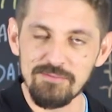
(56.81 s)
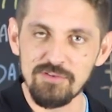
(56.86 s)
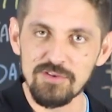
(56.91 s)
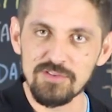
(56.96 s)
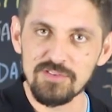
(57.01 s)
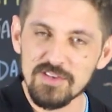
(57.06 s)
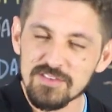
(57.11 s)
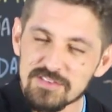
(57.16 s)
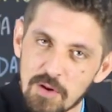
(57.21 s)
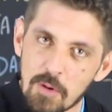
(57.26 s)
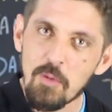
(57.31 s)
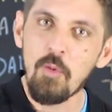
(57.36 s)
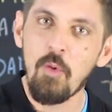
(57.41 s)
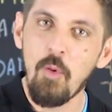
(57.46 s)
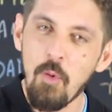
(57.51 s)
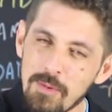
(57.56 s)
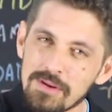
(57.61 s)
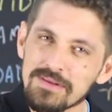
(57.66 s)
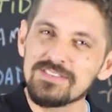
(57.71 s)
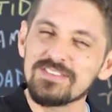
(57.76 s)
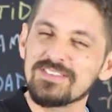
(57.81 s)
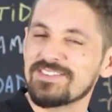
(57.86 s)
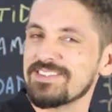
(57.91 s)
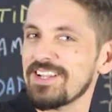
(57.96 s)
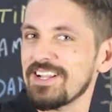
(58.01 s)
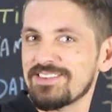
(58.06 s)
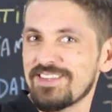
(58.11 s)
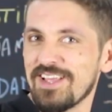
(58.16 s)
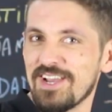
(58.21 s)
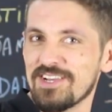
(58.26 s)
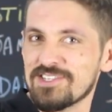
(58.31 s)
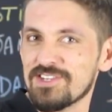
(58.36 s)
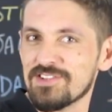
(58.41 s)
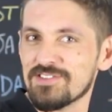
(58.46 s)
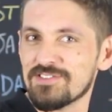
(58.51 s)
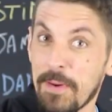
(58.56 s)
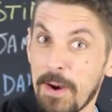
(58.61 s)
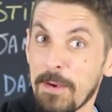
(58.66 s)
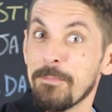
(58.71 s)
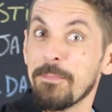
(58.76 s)
para vocês algumas
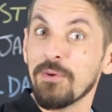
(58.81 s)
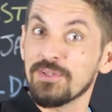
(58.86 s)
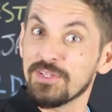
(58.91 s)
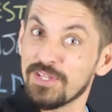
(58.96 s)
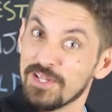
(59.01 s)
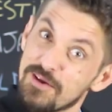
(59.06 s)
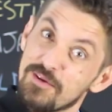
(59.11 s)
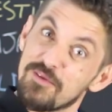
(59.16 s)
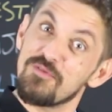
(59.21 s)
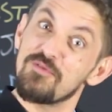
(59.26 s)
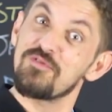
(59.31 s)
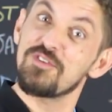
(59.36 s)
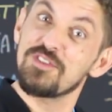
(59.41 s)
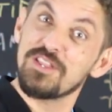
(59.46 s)
estratégias para poder